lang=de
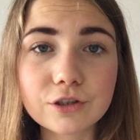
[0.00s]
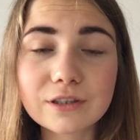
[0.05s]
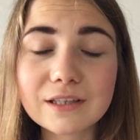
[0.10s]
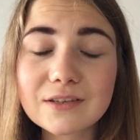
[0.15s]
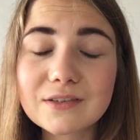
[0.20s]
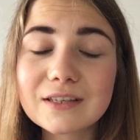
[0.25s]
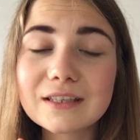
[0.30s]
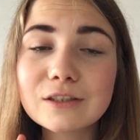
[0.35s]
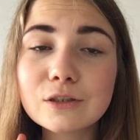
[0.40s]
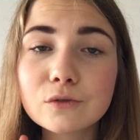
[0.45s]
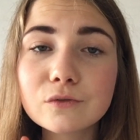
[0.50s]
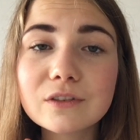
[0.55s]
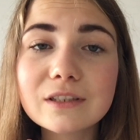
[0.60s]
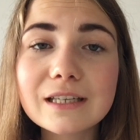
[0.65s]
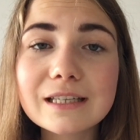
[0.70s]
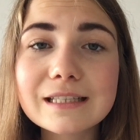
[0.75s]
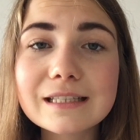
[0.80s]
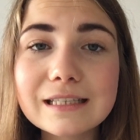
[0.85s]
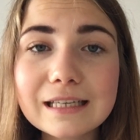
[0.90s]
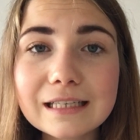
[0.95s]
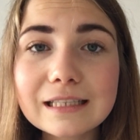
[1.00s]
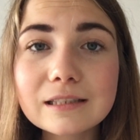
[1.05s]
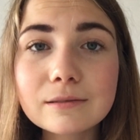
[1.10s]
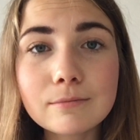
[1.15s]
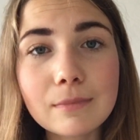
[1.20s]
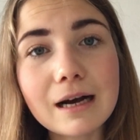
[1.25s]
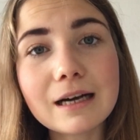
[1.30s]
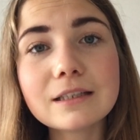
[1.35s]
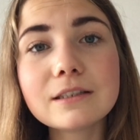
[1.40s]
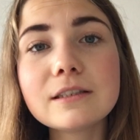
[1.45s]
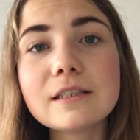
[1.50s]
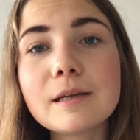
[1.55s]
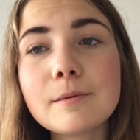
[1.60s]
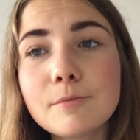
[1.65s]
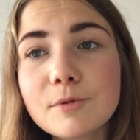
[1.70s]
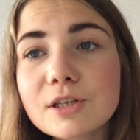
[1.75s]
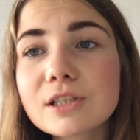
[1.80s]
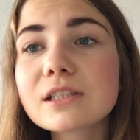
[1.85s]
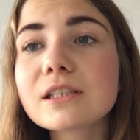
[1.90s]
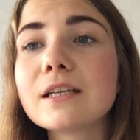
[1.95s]
Und deswegen dürft ihr das nicht machen. Ihr
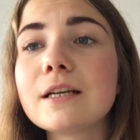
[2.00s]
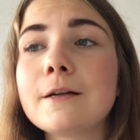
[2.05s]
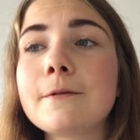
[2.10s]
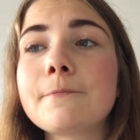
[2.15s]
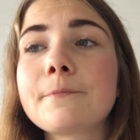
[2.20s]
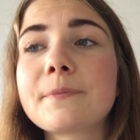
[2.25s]
müsst